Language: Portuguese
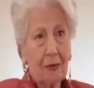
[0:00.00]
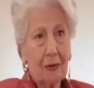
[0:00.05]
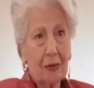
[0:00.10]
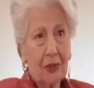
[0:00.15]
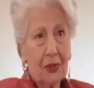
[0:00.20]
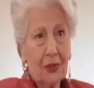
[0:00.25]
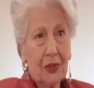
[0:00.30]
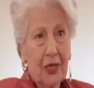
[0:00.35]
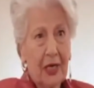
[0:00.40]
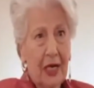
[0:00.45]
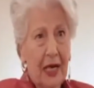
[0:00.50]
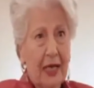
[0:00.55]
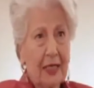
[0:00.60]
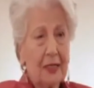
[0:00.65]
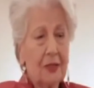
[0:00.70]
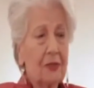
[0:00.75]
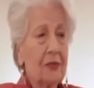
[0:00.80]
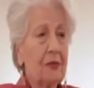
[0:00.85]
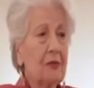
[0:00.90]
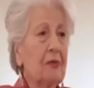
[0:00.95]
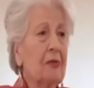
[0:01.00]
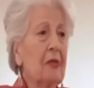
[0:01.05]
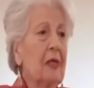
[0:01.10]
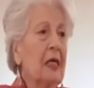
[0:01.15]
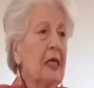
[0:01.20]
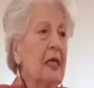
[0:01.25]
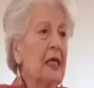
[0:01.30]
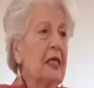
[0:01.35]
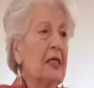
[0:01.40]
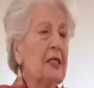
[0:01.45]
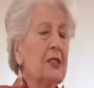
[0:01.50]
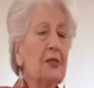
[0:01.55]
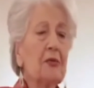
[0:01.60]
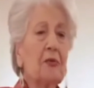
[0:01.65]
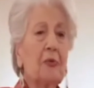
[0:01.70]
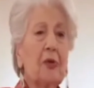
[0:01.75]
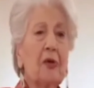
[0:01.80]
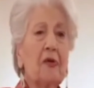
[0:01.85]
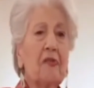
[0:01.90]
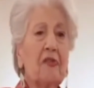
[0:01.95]
no ginásio. E
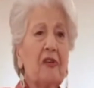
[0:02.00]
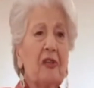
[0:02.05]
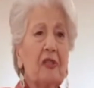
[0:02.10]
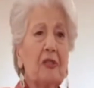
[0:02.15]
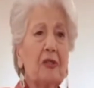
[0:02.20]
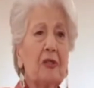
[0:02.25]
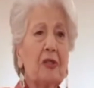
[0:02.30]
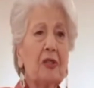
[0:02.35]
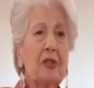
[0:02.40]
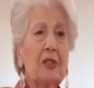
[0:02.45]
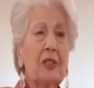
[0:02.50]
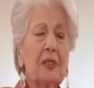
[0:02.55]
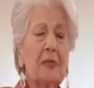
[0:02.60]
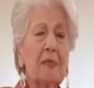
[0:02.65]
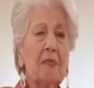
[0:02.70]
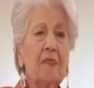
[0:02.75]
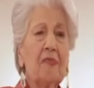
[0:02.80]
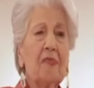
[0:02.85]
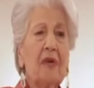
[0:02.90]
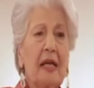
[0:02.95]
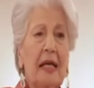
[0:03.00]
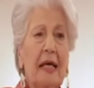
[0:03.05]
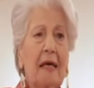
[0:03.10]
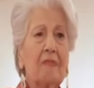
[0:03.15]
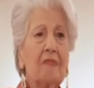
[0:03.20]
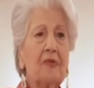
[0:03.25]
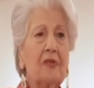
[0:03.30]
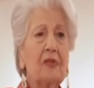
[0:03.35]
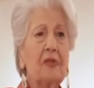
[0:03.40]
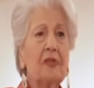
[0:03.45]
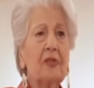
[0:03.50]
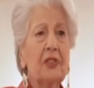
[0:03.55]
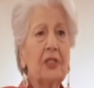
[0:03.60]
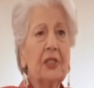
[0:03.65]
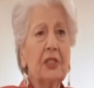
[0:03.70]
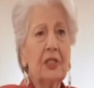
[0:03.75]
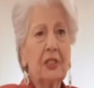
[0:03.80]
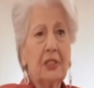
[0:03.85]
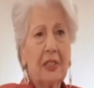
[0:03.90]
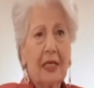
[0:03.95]
os professores sempre falavam que eu
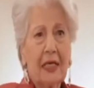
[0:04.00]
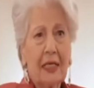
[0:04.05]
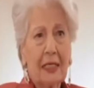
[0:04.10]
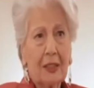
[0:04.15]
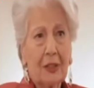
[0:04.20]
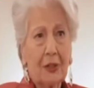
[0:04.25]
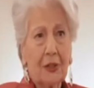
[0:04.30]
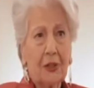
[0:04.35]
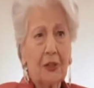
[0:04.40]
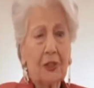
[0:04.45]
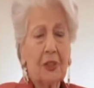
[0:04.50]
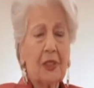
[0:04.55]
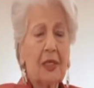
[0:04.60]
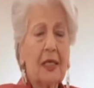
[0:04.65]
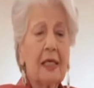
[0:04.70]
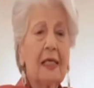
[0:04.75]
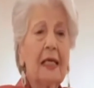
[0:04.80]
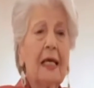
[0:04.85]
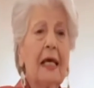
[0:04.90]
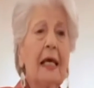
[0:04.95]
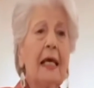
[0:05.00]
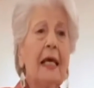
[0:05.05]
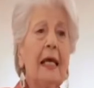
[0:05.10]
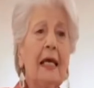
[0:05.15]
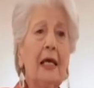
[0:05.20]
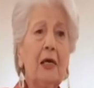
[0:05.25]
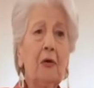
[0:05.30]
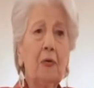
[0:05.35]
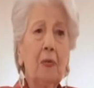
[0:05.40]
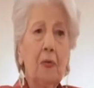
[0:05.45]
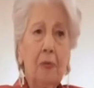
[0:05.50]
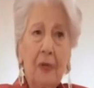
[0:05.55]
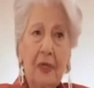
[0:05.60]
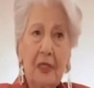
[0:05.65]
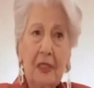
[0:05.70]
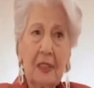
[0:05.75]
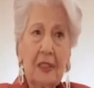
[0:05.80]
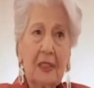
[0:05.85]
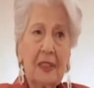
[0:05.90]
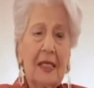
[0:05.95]
tinha que ser artista. Eu
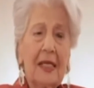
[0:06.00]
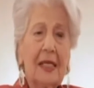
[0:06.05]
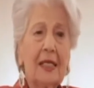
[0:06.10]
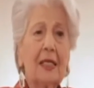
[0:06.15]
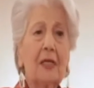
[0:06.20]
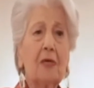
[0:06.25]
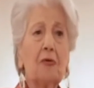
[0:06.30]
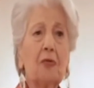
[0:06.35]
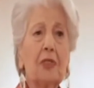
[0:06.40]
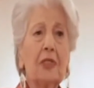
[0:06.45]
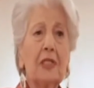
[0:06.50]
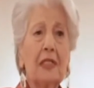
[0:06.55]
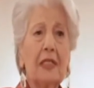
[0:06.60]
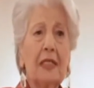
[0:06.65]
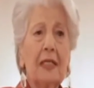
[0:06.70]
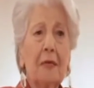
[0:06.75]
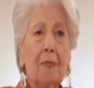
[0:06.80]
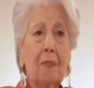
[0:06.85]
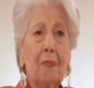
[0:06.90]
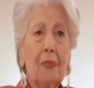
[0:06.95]
pensei que eu seria